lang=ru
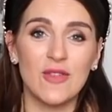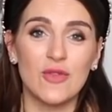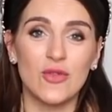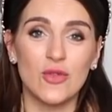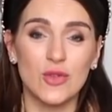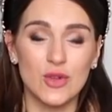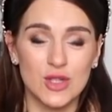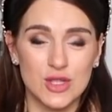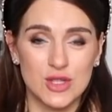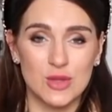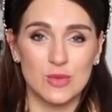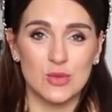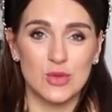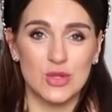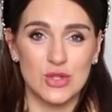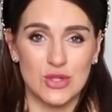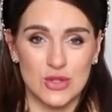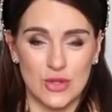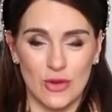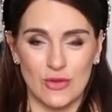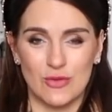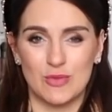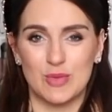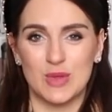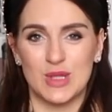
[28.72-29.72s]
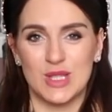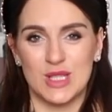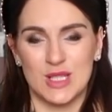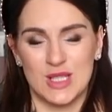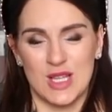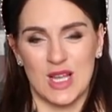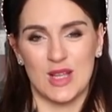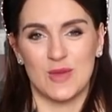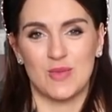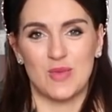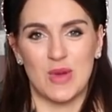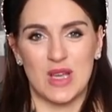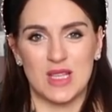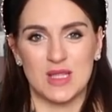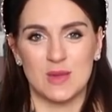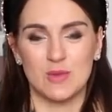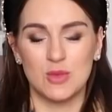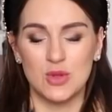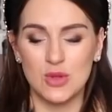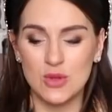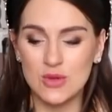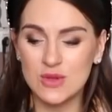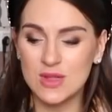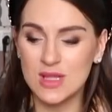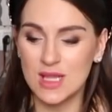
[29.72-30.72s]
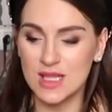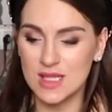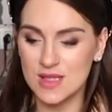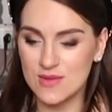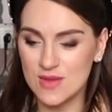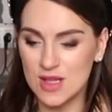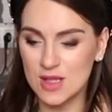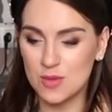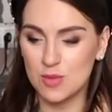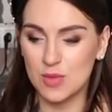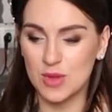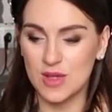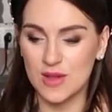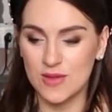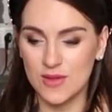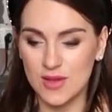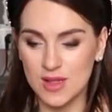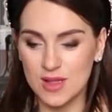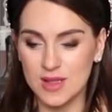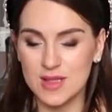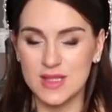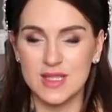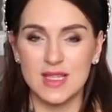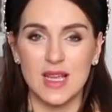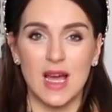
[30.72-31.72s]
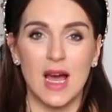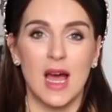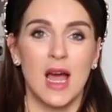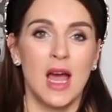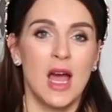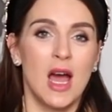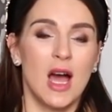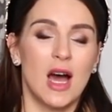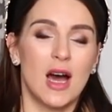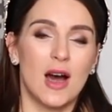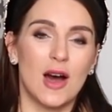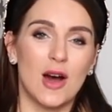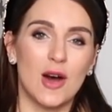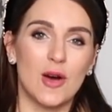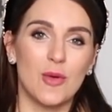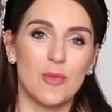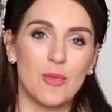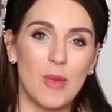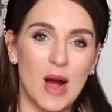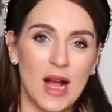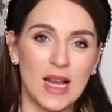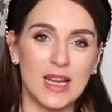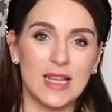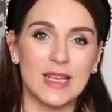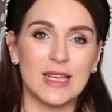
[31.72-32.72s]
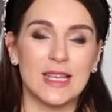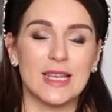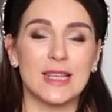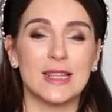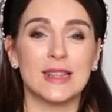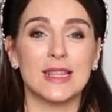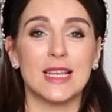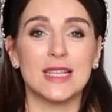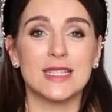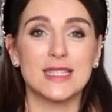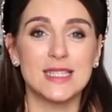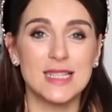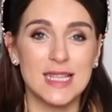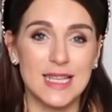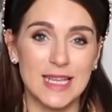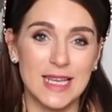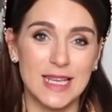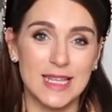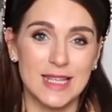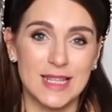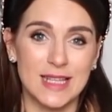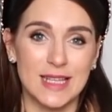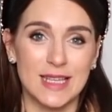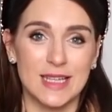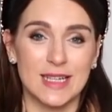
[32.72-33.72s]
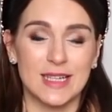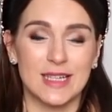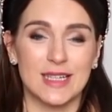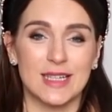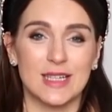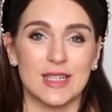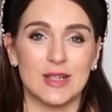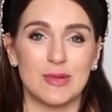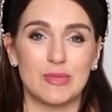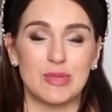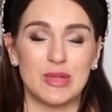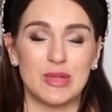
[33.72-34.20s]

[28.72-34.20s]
в 8 часов 55 минут на свет появился э, маленький наследник э,